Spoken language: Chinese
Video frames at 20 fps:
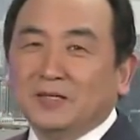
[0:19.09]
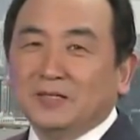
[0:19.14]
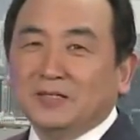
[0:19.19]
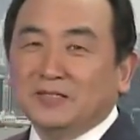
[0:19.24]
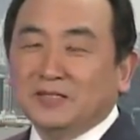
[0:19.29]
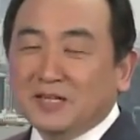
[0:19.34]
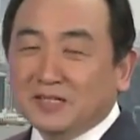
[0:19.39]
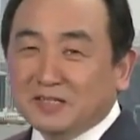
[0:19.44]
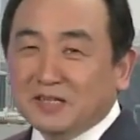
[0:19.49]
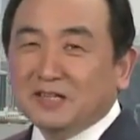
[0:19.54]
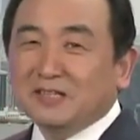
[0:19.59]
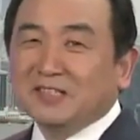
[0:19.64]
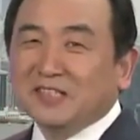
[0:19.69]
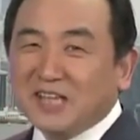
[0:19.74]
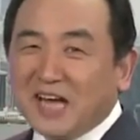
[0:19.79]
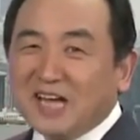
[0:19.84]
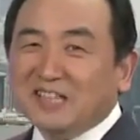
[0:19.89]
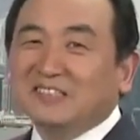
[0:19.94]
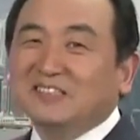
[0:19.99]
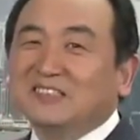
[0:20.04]
相当
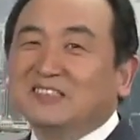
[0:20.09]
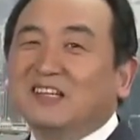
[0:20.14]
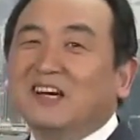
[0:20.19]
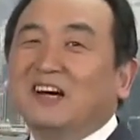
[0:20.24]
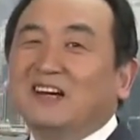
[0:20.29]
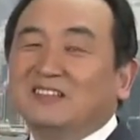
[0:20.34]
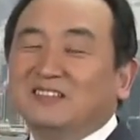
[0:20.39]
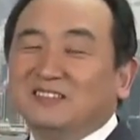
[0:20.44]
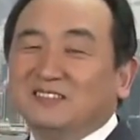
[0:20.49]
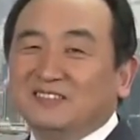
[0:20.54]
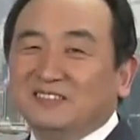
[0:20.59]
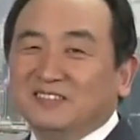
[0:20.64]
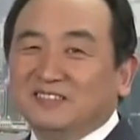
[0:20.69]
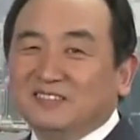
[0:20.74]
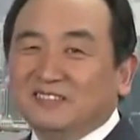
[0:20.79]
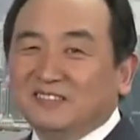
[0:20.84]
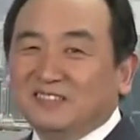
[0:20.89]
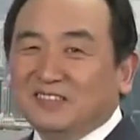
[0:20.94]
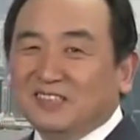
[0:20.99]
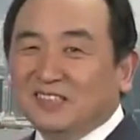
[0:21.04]
吓人的。
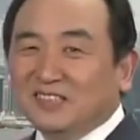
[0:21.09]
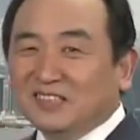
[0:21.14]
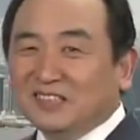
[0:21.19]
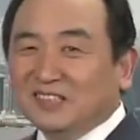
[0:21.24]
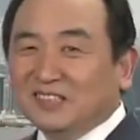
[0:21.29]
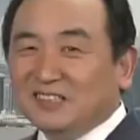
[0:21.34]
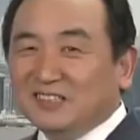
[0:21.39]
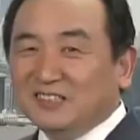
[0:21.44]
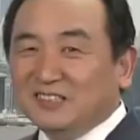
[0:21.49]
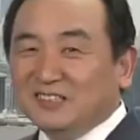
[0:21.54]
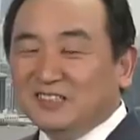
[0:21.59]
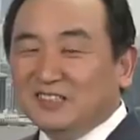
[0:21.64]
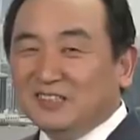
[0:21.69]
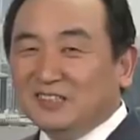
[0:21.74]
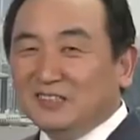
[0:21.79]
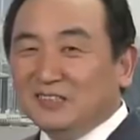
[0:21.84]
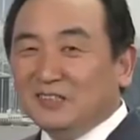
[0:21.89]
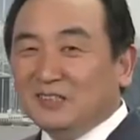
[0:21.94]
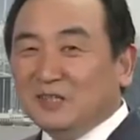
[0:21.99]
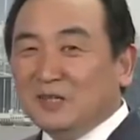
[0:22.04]
这个
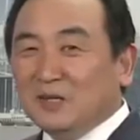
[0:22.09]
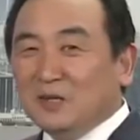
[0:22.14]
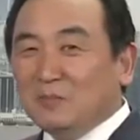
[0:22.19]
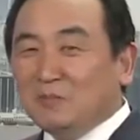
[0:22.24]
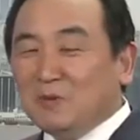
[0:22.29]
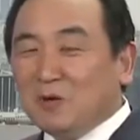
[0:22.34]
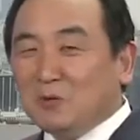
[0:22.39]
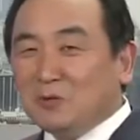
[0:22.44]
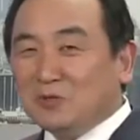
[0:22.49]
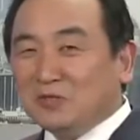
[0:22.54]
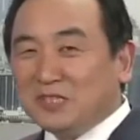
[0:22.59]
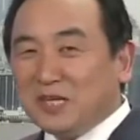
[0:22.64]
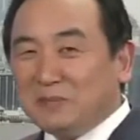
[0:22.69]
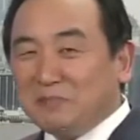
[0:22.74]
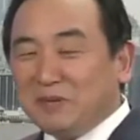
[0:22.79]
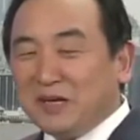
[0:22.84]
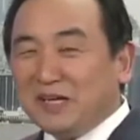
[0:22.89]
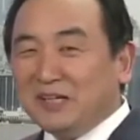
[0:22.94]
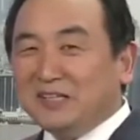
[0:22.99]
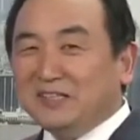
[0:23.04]
人包括在
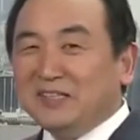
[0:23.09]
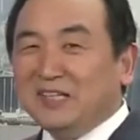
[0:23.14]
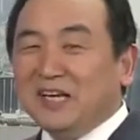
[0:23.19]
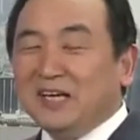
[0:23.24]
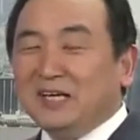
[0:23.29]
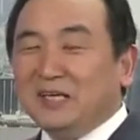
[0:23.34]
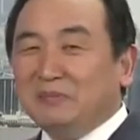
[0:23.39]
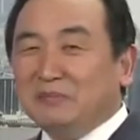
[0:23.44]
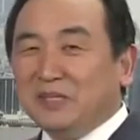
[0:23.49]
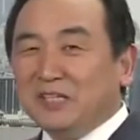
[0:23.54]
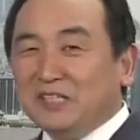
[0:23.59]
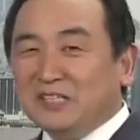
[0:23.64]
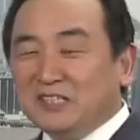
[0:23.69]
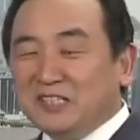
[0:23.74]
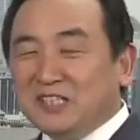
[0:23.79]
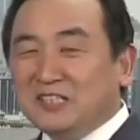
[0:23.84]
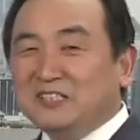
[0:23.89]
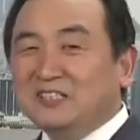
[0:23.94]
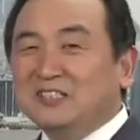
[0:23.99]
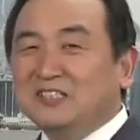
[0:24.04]
便利店里面的
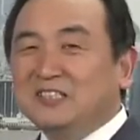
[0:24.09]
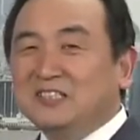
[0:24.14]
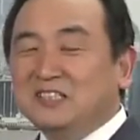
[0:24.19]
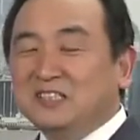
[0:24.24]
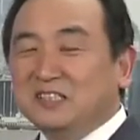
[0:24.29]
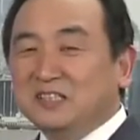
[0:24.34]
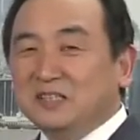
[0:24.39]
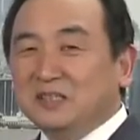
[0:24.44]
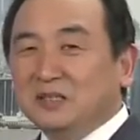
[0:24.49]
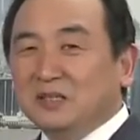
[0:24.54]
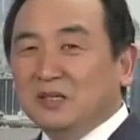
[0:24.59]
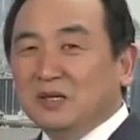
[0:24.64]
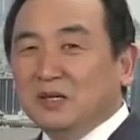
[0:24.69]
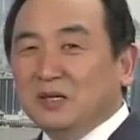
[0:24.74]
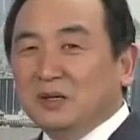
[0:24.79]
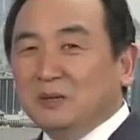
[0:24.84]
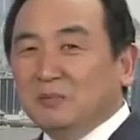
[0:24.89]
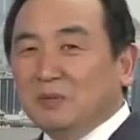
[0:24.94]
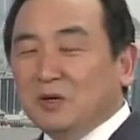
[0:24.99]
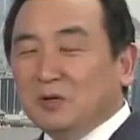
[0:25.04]
监视器，
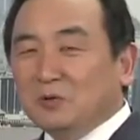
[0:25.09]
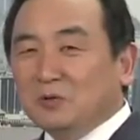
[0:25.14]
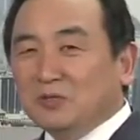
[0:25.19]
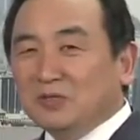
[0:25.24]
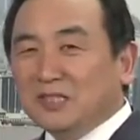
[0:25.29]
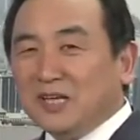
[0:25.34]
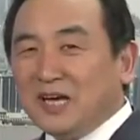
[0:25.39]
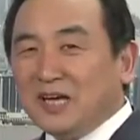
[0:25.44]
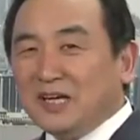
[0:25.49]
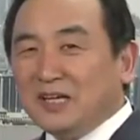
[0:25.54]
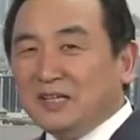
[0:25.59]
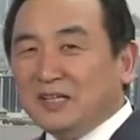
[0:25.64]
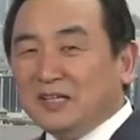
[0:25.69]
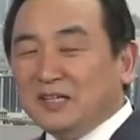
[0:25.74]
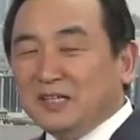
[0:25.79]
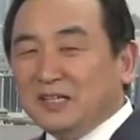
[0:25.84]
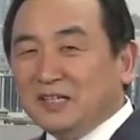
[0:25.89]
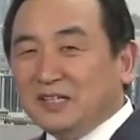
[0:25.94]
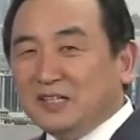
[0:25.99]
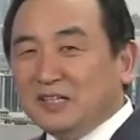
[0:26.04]
包括在
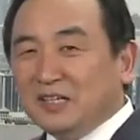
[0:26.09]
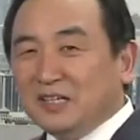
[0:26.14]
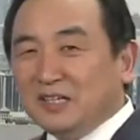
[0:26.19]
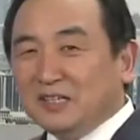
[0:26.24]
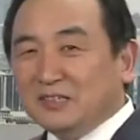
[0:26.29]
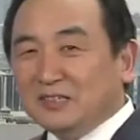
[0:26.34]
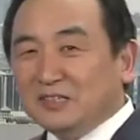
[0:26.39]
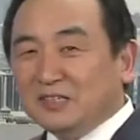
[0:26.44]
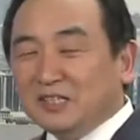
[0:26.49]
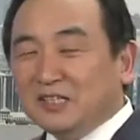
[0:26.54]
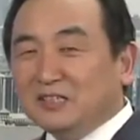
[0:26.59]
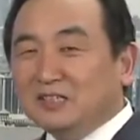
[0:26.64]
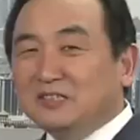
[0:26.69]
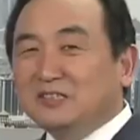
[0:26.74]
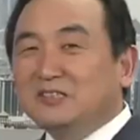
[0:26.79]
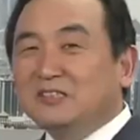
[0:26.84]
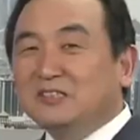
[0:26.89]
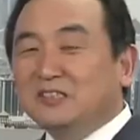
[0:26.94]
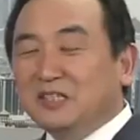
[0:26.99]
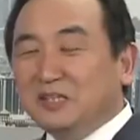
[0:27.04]
呃城
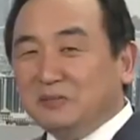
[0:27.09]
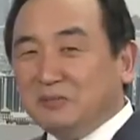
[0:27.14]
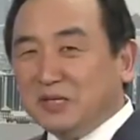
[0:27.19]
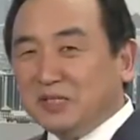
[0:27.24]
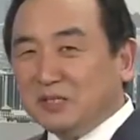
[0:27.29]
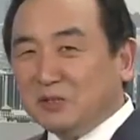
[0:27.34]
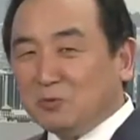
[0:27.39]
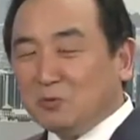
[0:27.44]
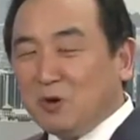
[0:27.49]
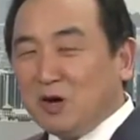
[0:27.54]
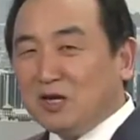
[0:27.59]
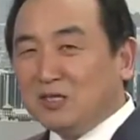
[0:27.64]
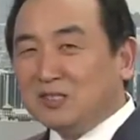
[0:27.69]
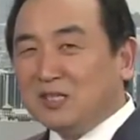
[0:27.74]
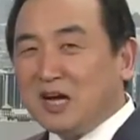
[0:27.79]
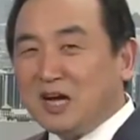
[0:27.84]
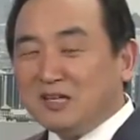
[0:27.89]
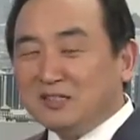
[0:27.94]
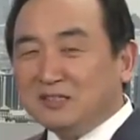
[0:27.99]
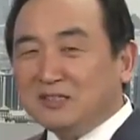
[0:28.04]
市里面的广
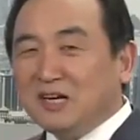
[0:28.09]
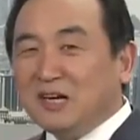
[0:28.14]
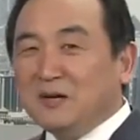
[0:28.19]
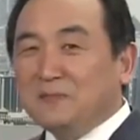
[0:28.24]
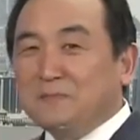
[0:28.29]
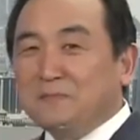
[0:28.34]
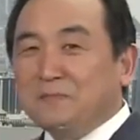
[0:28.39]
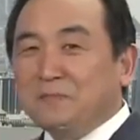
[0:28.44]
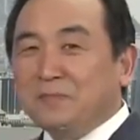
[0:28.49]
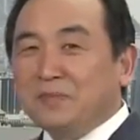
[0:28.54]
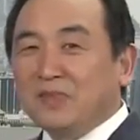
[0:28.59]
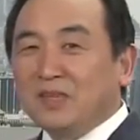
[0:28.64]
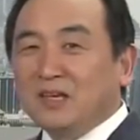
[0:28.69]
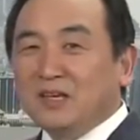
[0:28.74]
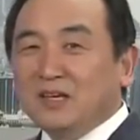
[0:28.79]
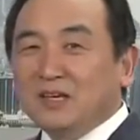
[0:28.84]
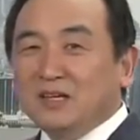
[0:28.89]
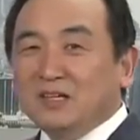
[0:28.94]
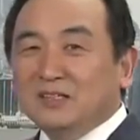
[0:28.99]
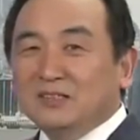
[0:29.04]
场上，
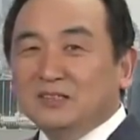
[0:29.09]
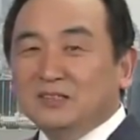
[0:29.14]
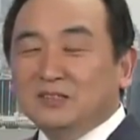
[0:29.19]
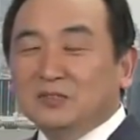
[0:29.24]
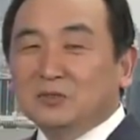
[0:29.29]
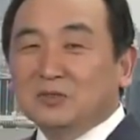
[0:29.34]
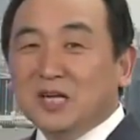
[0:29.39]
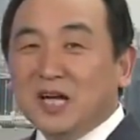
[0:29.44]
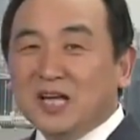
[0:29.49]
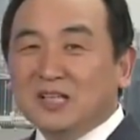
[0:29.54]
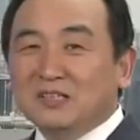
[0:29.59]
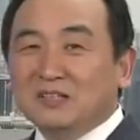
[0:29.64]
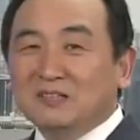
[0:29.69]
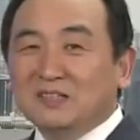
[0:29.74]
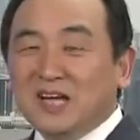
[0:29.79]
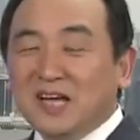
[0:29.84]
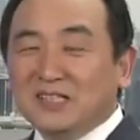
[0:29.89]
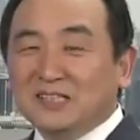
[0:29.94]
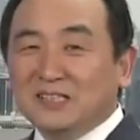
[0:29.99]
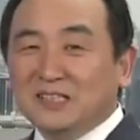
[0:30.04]
你就看到
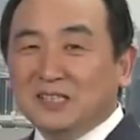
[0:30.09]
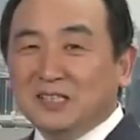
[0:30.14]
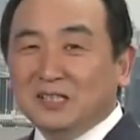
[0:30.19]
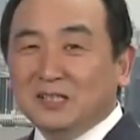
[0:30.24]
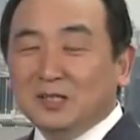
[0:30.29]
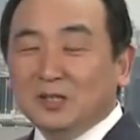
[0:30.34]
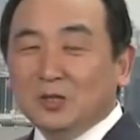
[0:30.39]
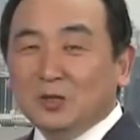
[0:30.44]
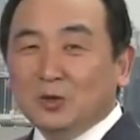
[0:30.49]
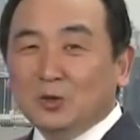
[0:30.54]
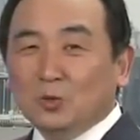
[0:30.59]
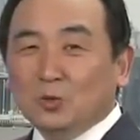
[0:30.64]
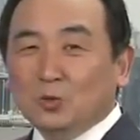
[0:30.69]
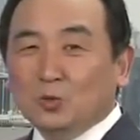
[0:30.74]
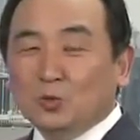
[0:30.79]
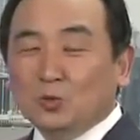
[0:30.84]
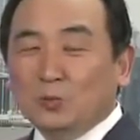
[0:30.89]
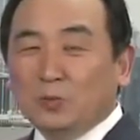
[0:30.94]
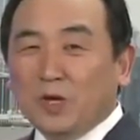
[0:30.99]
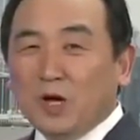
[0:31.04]
那些。
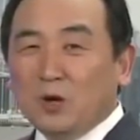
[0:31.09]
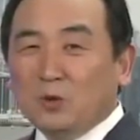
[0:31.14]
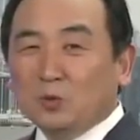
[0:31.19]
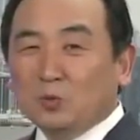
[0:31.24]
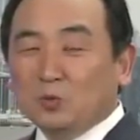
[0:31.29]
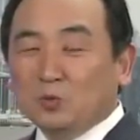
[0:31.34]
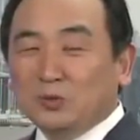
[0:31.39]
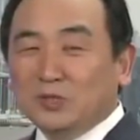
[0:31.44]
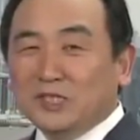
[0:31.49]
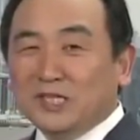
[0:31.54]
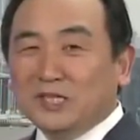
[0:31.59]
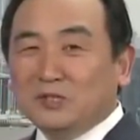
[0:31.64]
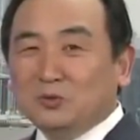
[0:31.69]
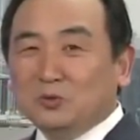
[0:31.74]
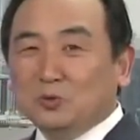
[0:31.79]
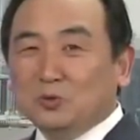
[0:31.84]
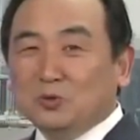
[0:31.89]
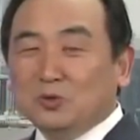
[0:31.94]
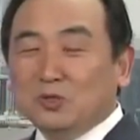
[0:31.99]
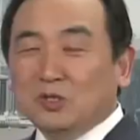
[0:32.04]
古庙、古建
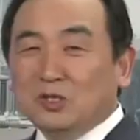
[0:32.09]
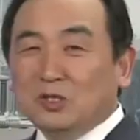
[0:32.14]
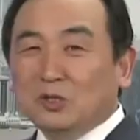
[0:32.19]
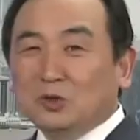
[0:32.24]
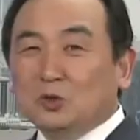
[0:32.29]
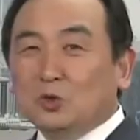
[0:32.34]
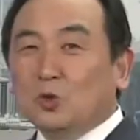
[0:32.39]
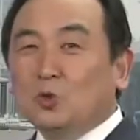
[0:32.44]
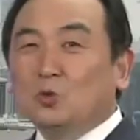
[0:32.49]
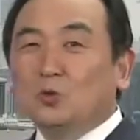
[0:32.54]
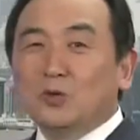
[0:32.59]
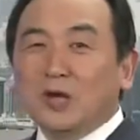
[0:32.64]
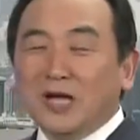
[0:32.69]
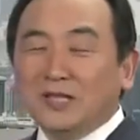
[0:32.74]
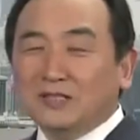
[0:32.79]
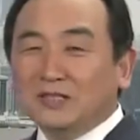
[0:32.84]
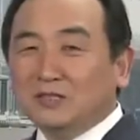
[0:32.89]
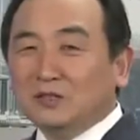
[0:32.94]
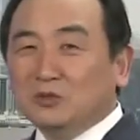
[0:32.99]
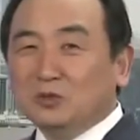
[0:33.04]
筑，突
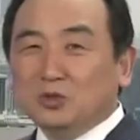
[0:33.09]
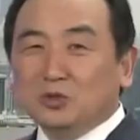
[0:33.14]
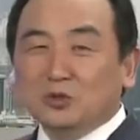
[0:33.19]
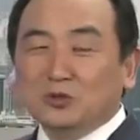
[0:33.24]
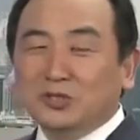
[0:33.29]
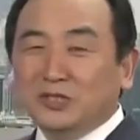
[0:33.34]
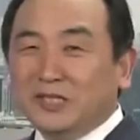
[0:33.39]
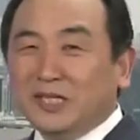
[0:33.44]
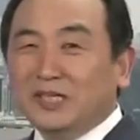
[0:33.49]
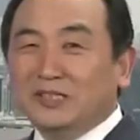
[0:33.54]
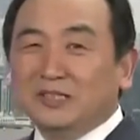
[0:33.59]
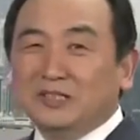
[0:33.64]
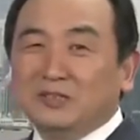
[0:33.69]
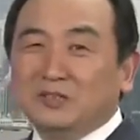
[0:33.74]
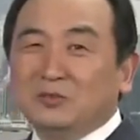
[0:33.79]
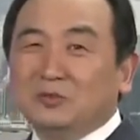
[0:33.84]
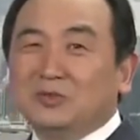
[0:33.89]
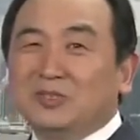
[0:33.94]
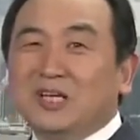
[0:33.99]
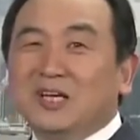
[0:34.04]
然的就瞬间的，
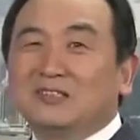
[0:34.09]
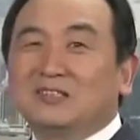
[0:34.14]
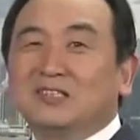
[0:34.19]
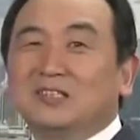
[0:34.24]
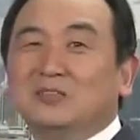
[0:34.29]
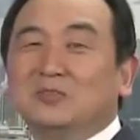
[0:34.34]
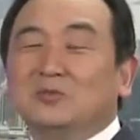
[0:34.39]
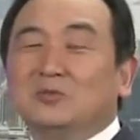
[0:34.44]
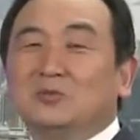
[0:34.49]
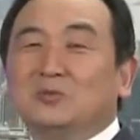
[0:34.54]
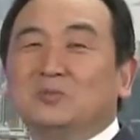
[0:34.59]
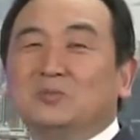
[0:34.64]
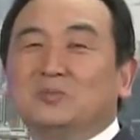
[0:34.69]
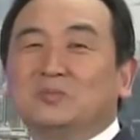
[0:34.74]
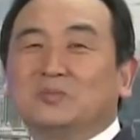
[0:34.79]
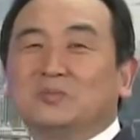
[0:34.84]
就像这种，